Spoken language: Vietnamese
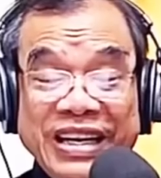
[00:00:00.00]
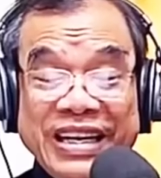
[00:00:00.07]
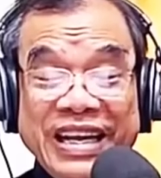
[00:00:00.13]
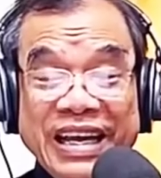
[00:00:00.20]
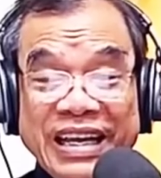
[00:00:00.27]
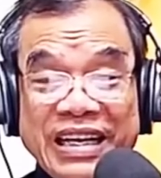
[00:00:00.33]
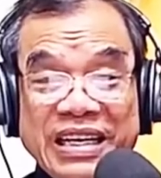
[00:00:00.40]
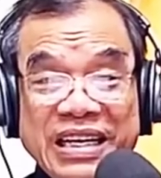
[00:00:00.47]

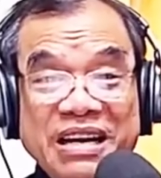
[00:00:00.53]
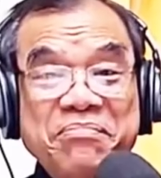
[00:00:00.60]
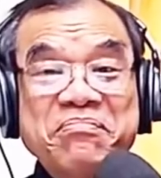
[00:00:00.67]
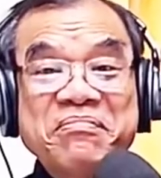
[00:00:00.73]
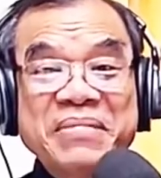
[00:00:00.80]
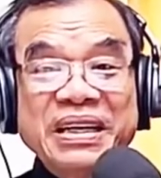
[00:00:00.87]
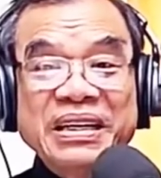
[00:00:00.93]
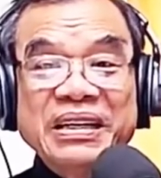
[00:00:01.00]
để đập
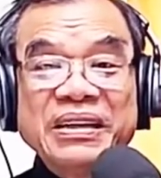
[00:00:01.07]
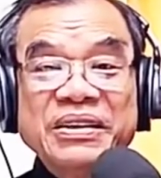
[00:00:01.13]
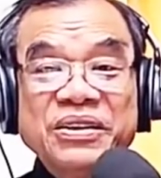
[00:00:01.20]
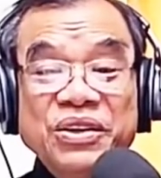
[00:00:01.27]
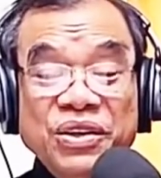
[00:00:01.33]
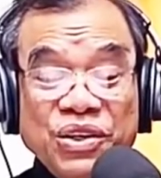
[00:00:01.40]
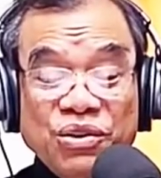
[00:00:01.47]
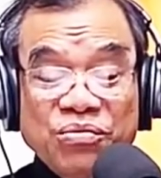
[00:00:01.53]
mình
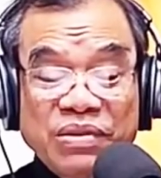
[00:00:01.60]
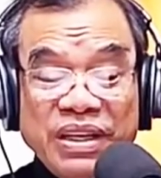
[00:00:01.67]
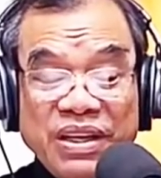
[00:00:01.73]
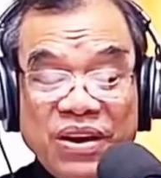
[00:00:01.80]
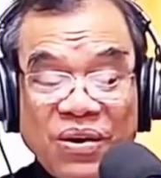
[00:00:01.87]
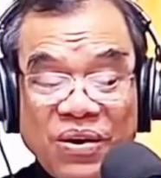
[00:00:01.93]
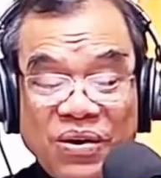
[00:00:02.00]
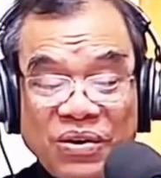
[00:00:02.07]
trong khi
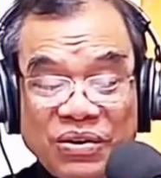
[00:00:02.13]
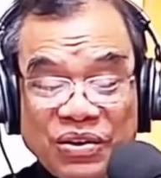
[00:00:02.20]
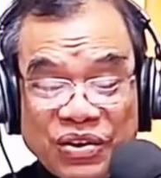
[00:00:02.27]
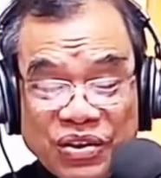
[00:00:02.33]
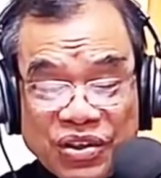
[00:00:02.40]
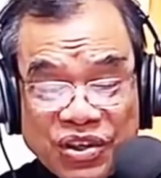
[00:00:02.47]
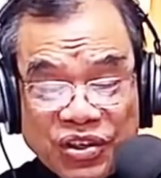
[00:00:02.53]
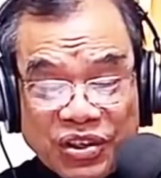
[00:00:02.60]
đó
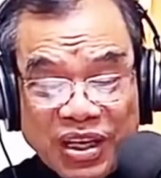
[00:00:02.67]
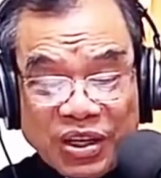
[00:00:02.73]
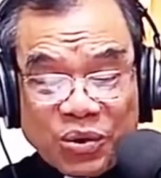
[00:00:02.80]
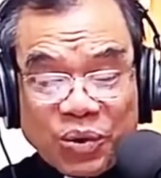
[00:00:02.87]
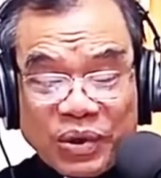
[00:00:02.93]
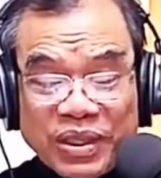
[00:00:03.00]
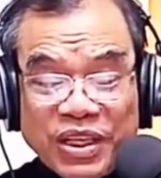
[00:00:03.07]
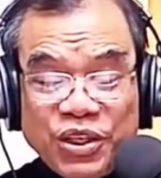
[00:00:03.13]
sự thật
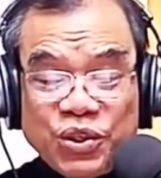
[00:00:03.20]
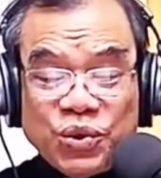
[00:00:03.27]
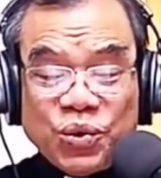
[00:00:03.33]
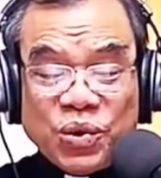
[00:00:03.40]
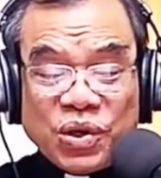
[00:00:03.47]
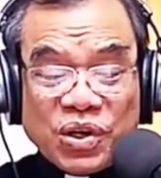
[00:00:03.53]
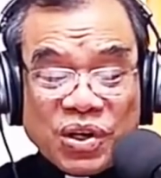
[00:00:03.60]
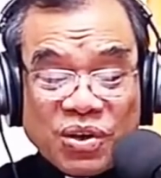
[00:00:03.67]
của thiên
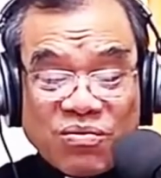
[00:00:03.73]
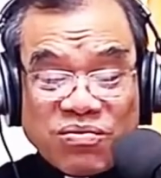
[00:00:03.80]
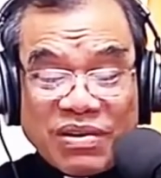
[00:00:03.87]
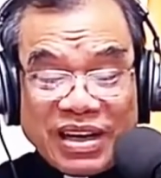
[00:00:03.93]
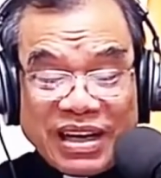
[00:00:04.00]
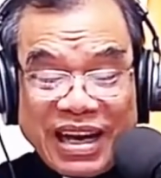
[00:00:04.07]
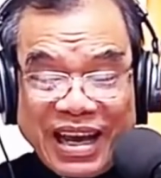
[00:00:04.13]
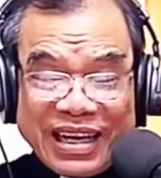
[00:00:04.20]
chúa không
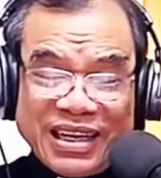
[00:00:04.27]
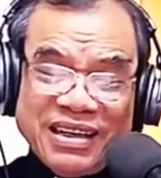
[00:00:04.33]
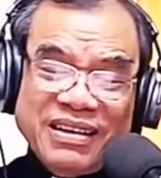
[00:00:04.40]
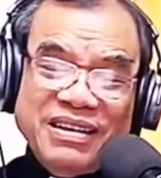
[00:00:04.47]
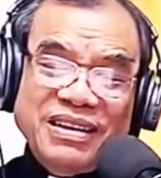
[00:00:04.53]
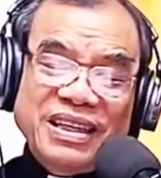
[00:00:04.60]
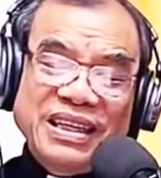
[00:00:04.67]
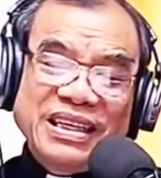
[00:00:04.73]
lên án
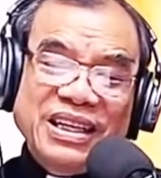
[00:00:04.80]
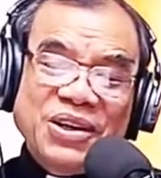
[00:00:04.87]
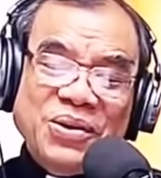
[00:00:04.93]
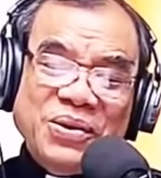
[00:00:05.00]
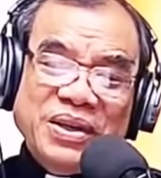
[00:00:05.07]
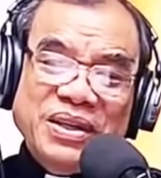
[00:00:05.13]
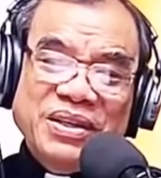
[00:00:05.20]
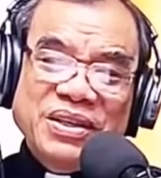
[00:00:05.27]
đức thanh cha
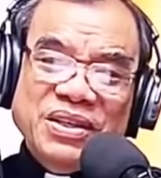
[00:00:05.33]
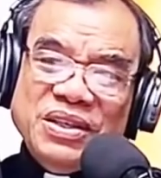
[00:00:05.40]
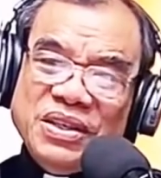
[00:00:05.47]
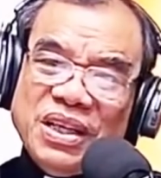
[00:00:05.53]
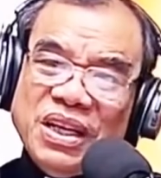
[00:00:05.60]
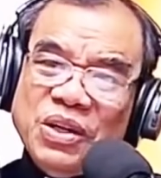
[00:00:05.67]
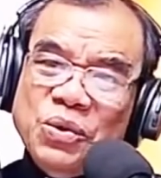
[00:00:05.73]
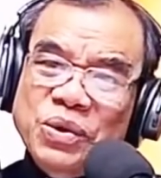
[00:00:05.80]
nói sự
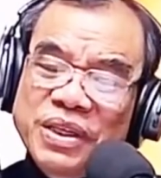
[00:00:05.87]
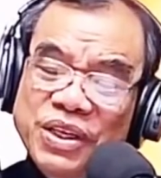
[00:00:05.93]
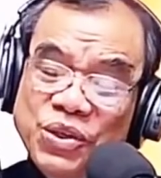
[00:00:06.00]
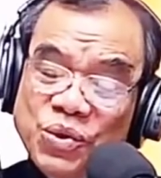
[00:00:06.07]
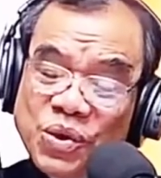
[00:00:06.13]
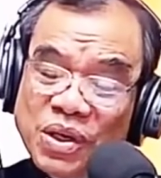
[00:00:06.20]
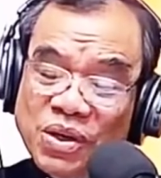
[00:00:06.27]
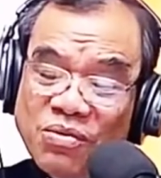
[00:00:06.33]
thật của thiên
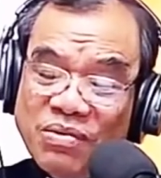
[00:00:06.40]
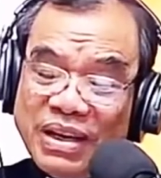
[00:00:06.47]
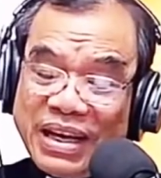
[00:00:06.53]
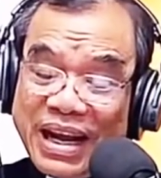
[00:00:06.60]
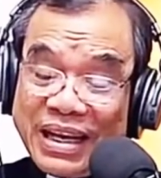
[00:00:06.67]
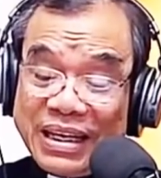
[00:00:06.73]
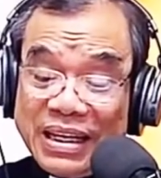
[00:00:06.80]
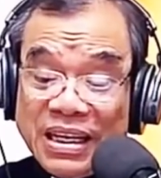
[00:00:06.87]
chúa không lên
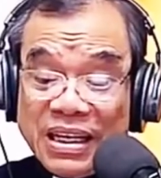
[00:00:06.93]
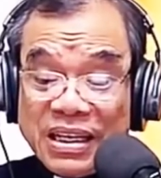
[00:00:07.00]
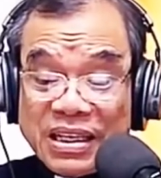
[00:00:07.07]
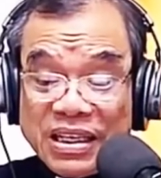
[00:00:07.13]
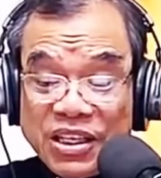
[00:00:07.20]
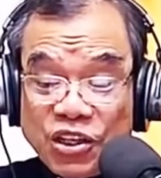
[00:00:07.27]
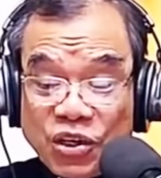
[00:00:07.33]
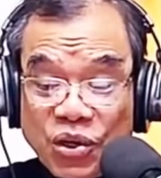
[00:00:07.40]
án
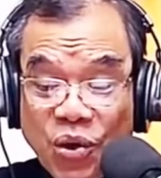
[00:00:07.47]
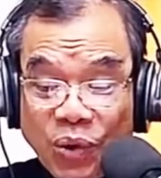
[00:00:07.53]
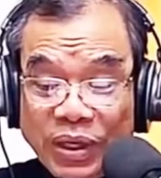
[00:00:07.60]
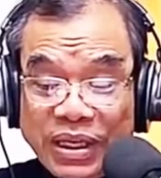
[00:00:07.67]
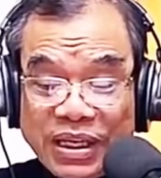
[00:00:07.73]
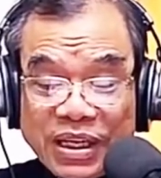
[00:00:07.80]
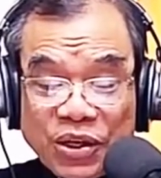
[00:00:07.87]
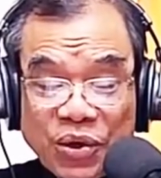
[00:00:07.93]
nhưng
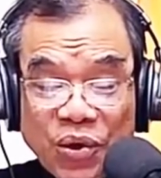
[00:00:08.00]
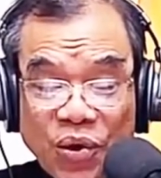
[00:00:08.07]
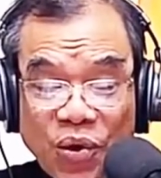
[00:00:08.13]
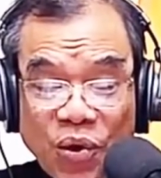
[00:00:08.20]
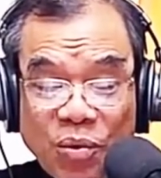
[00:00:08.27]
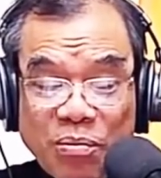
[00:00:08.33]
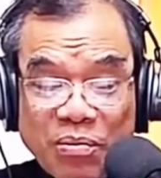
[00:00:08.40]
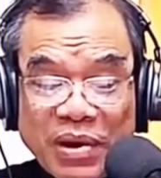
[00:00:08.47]
đón nhận
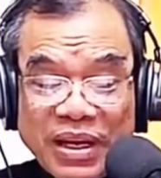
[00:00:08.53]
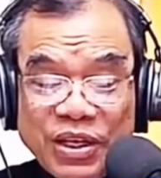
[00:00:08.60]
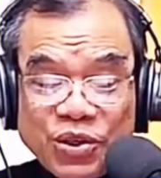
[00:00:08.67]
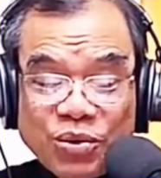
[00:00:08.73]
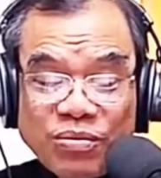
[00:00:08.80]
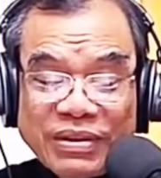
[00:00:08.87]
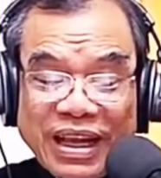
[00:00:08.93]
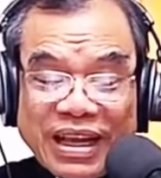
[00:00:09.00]
ôm lấy
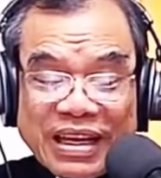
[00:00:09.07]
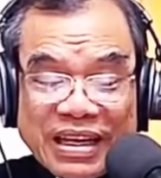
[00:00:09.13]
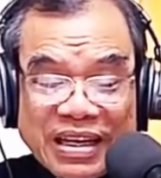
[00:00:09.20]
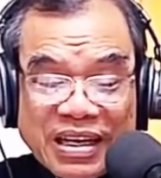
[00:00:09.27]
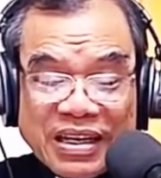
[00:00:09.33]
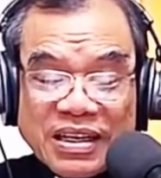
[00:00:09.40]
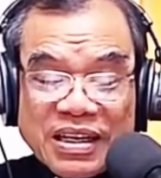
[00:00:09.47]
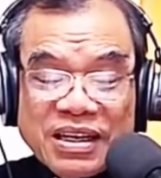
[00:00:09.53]
chúng ta
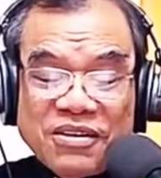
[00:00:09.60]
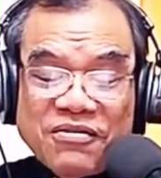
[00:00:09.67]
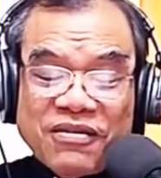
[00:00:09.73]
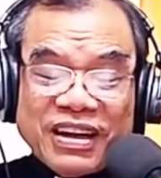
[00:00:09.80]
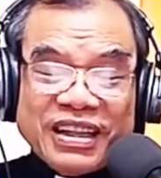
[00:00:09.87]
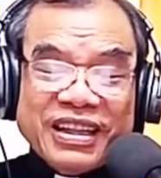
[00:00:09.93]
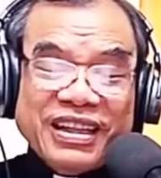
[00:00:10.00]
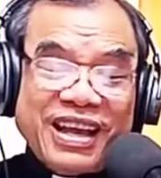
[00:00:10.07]
nâng đỡ
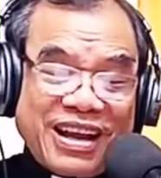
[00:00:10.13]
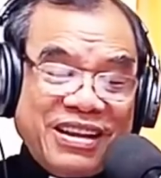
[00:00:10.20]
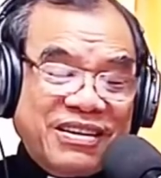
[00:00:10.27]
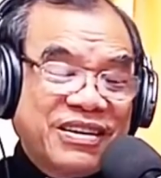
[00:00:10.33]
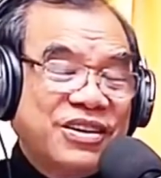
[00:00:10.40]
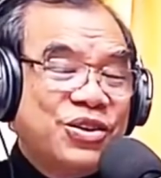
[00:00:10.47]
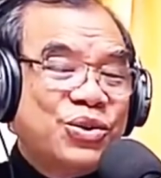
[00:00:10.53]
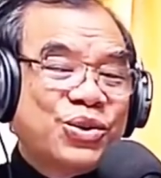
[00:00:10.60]
và tha
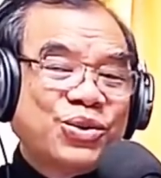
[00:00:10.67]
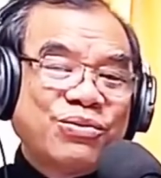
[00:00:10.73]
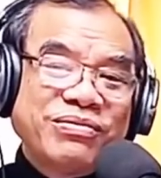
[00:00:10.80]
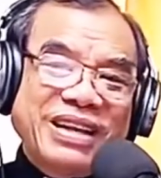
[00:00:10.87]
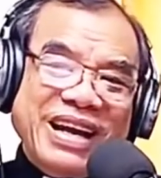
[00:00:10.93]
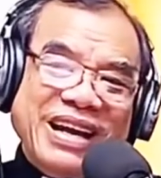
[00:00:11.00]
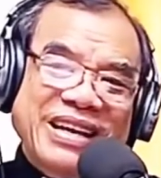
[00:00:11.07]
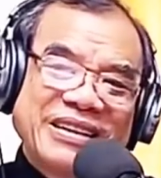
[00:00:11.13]
thứ cho chúng
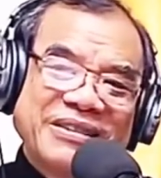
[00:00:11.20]
ta